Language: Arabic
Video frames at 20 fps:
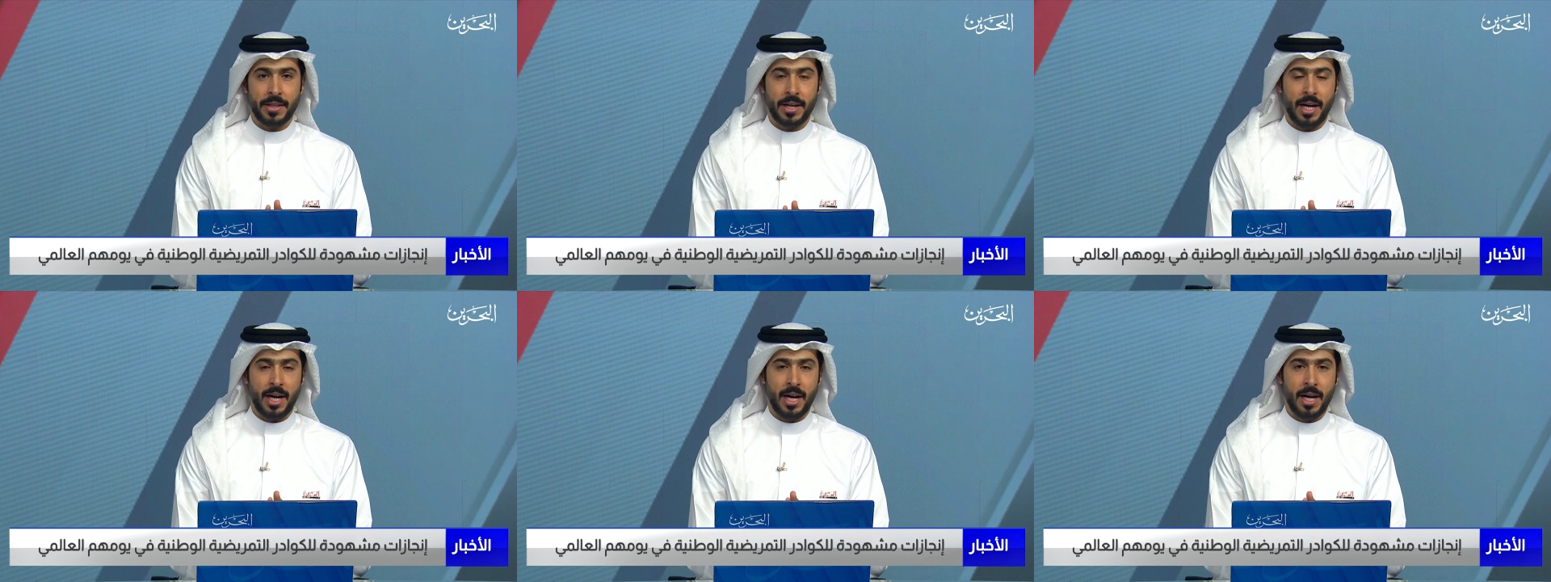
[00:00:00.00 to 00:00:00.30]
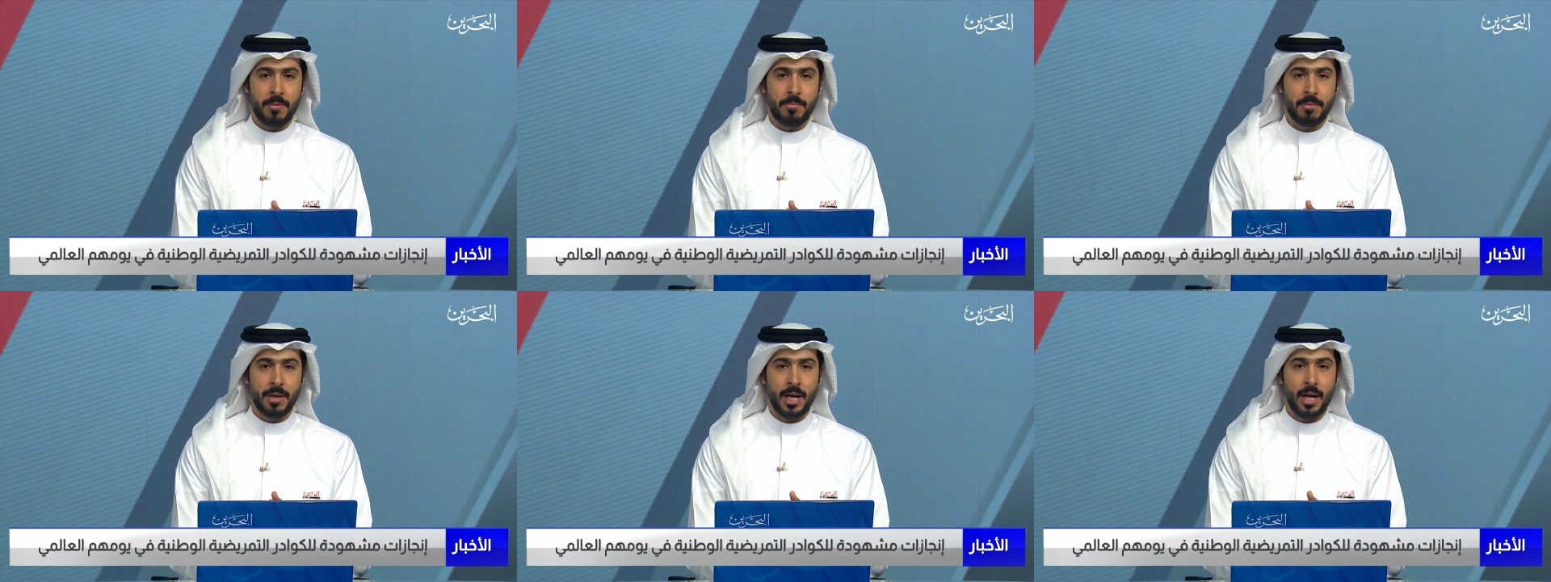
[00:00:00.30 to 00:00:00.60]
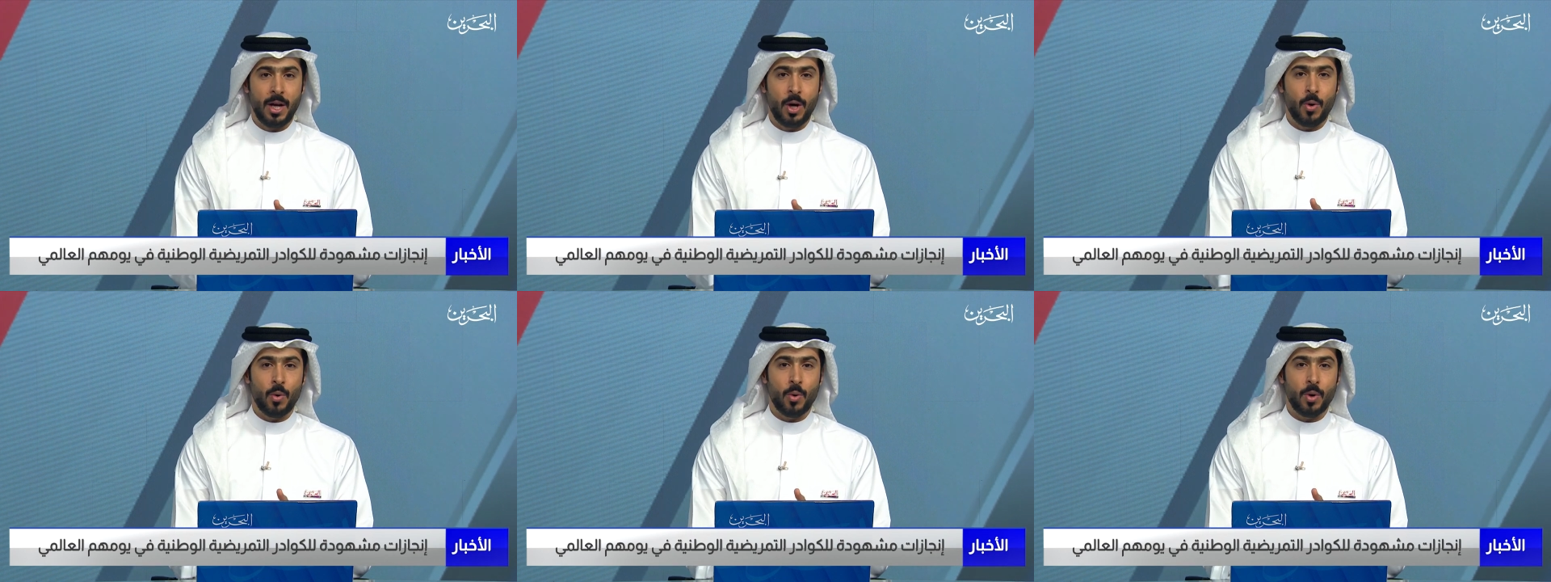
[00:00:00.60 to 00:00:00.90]
العام
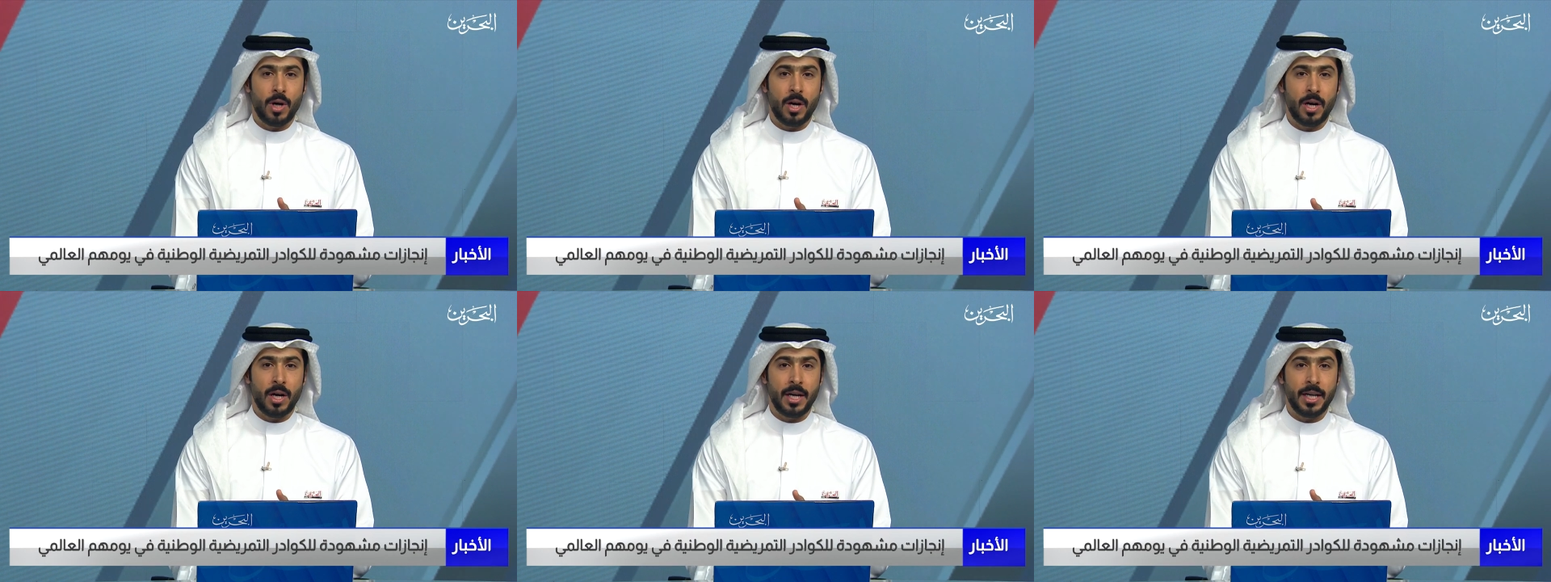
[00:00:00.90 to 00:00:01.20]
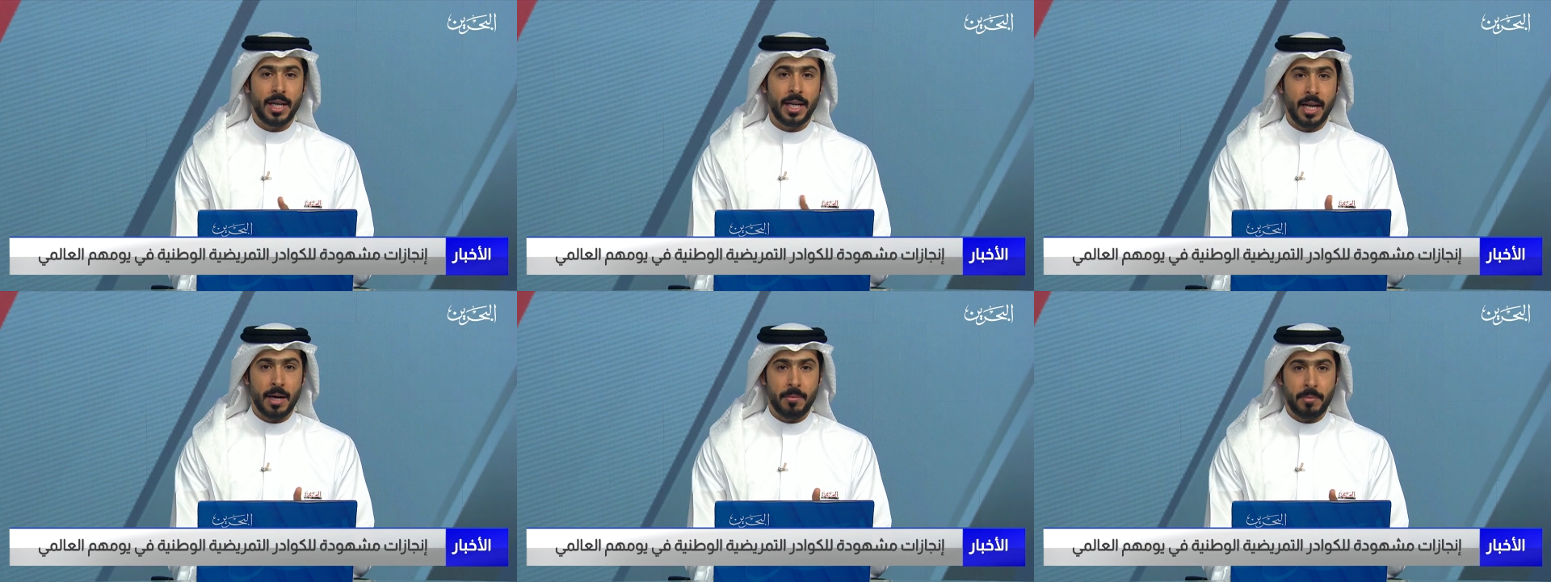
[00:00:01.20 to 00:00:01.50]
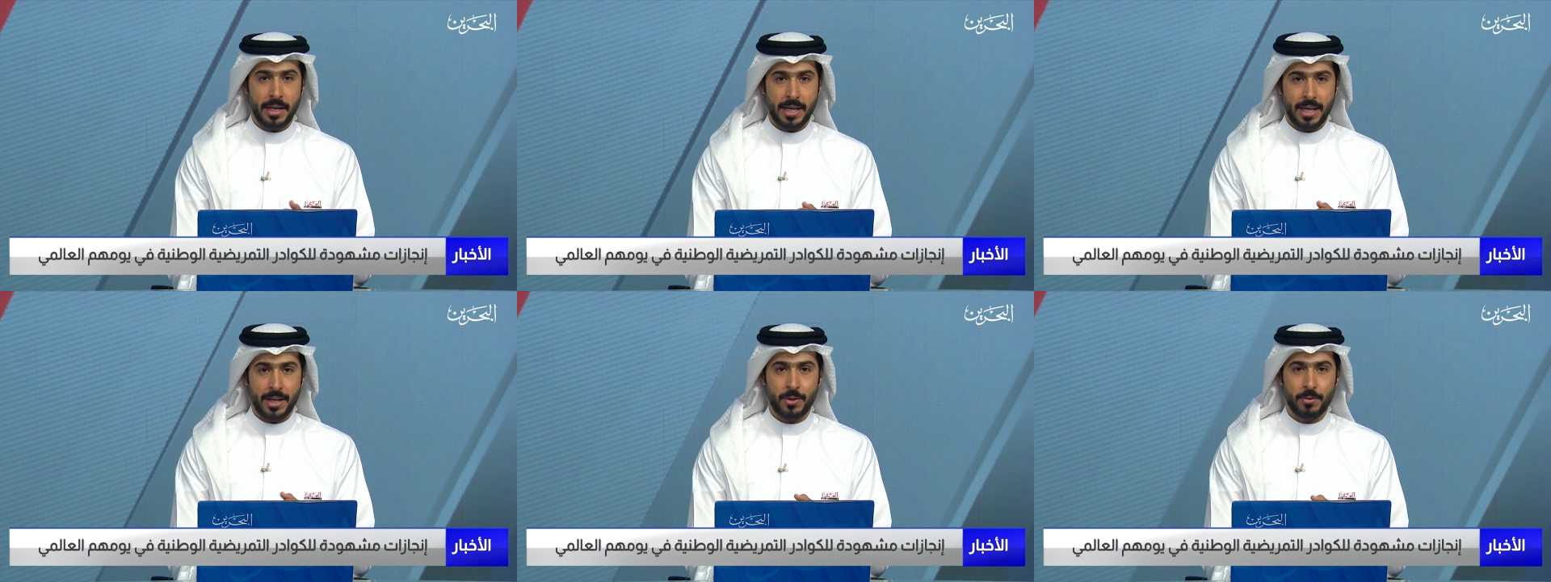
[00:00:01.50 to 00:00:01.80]
وإلى ما
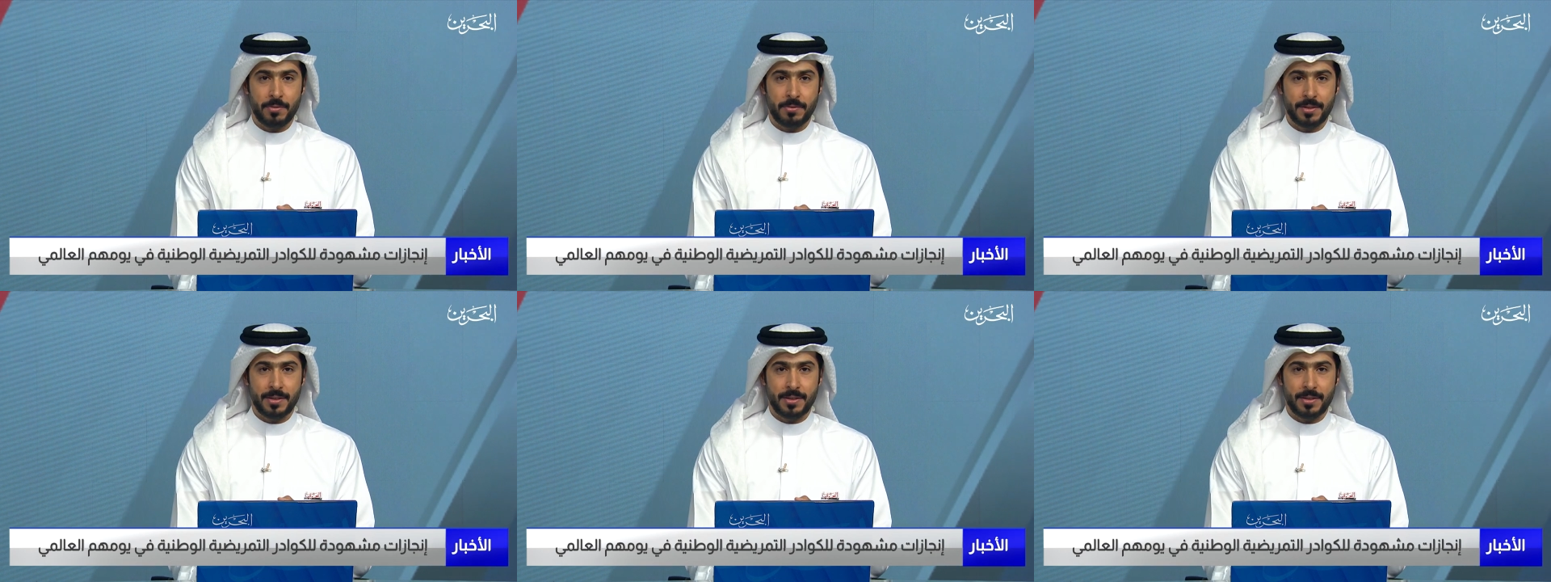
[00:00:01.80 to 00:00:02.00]
يهدف